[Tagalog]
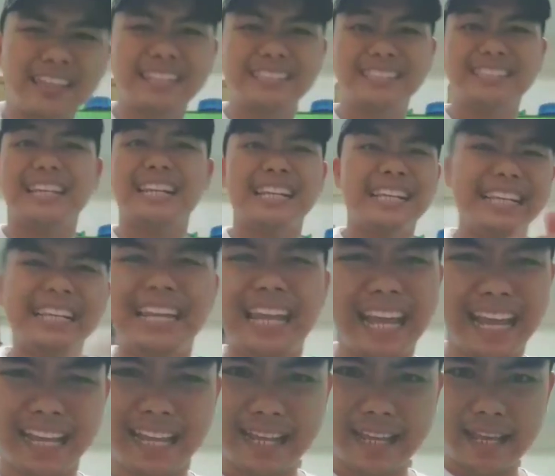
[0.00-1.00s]
ng
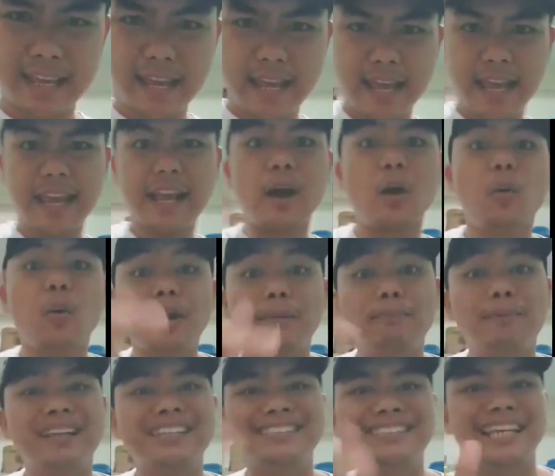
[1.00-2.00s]
sarili. Ikaw ay
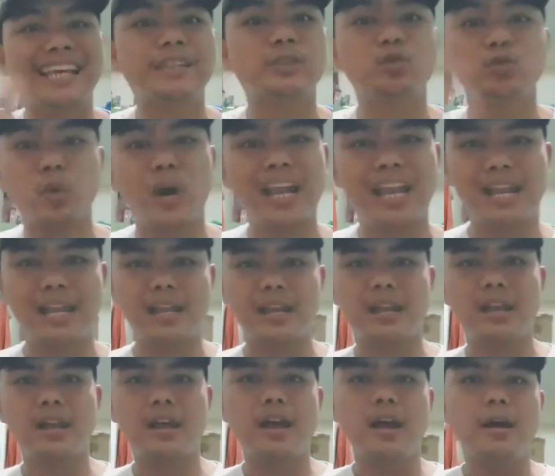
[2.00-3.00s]
bisexual.
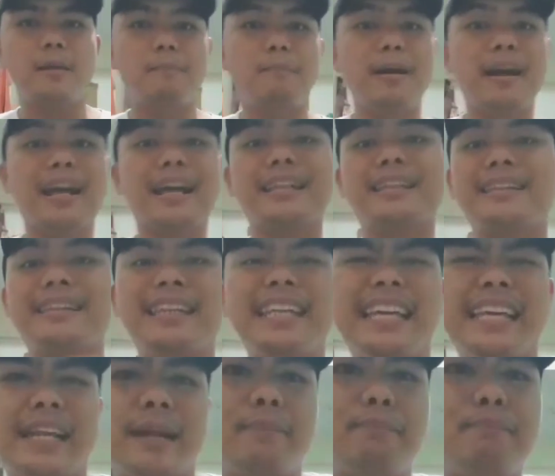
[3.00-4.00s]
Pagkatira